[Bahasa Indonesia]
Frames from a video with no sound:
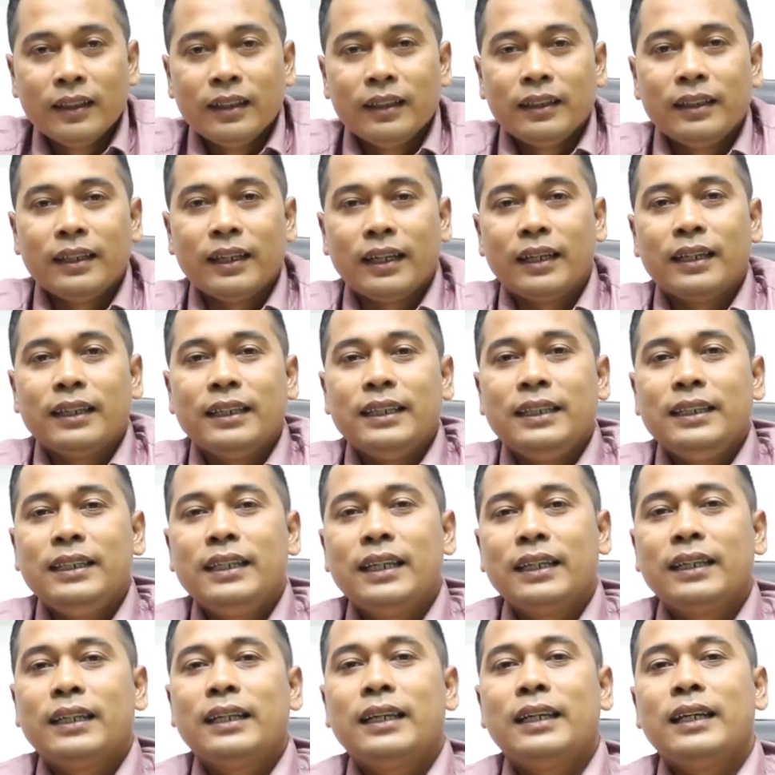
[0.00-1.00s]
Nah, ini
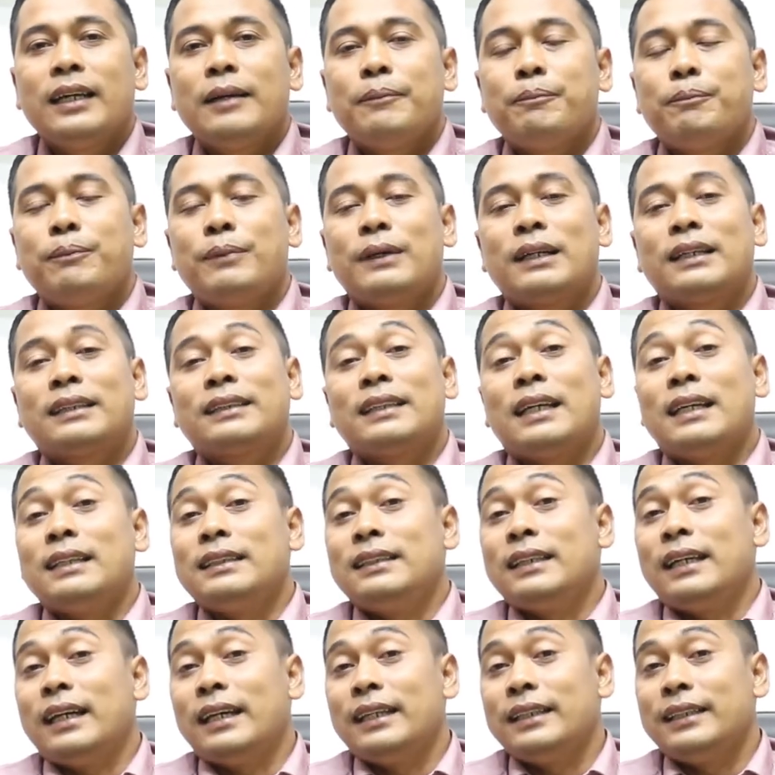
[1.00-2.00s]
adalah
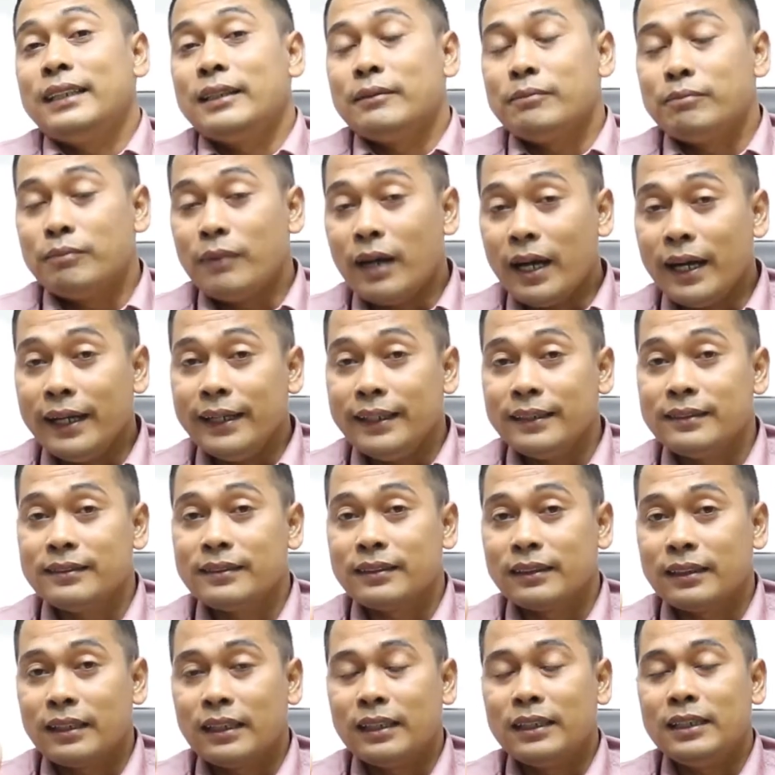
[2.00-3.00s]
pertanyaan yang baik
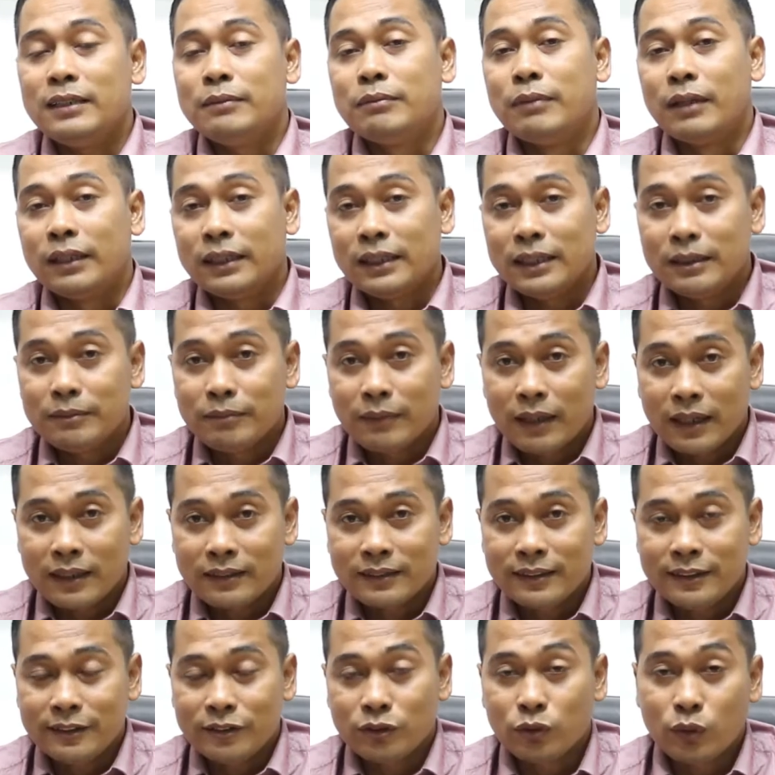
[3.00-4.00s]
sekali bagi
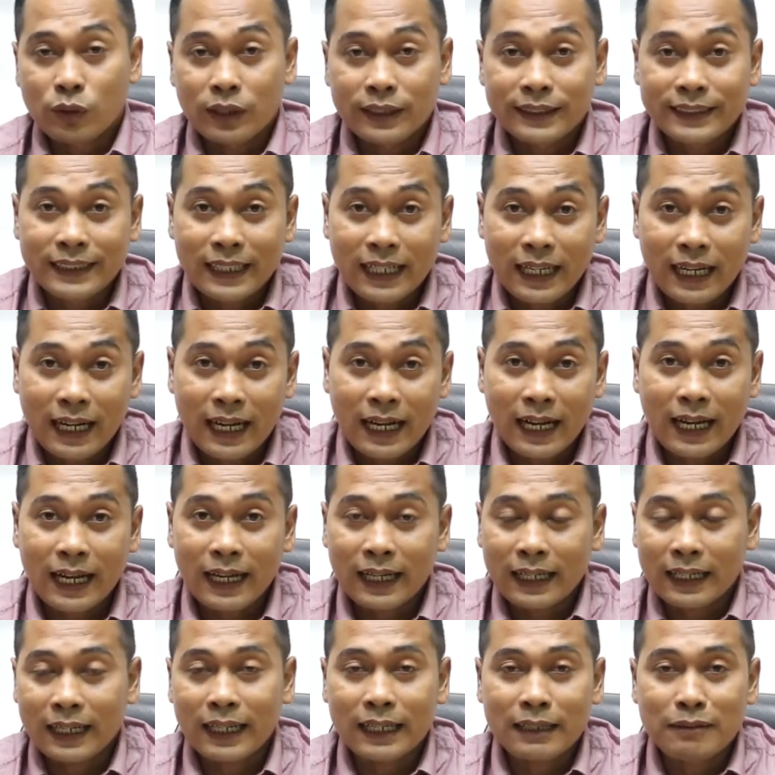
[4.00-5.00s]
mahasiswa yang
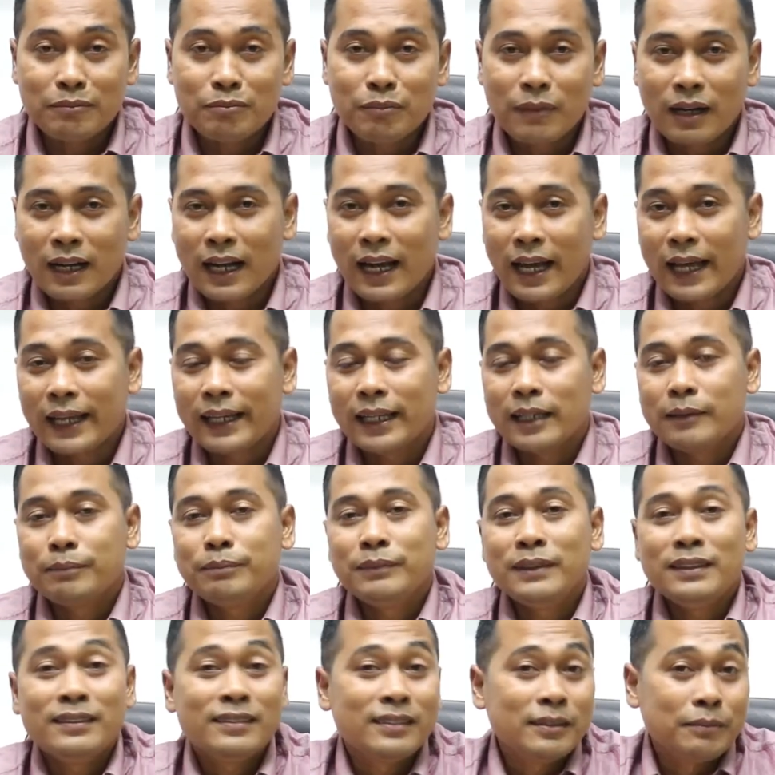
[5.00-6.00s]
akan
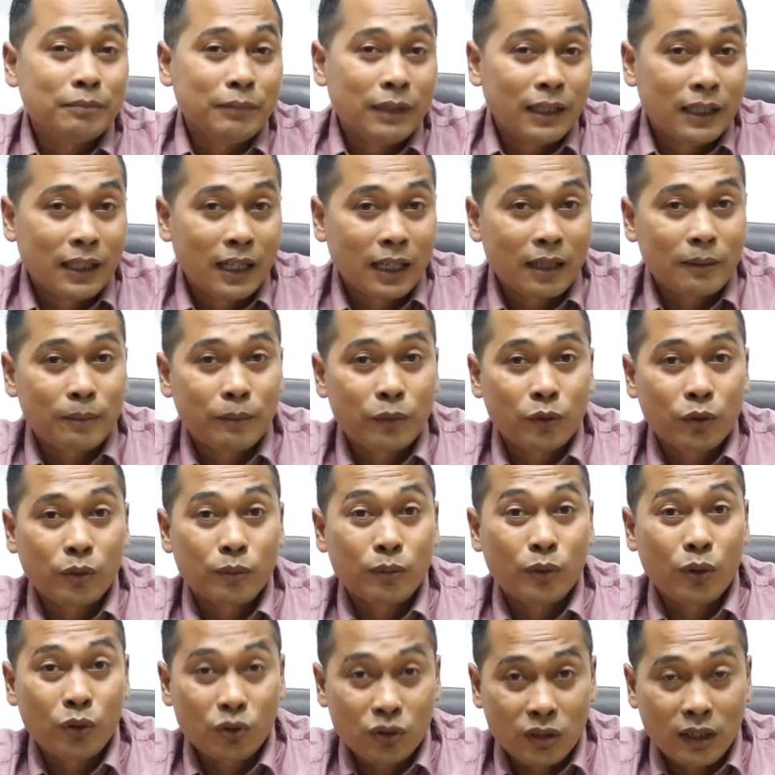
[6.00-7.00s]
menghadapi seminar
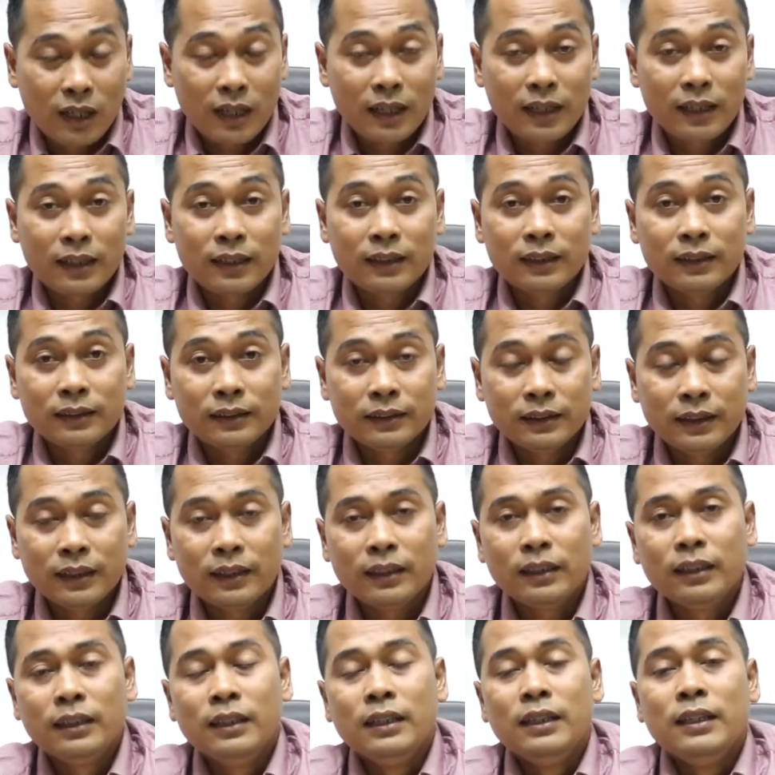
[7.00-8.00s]
proposal, ya.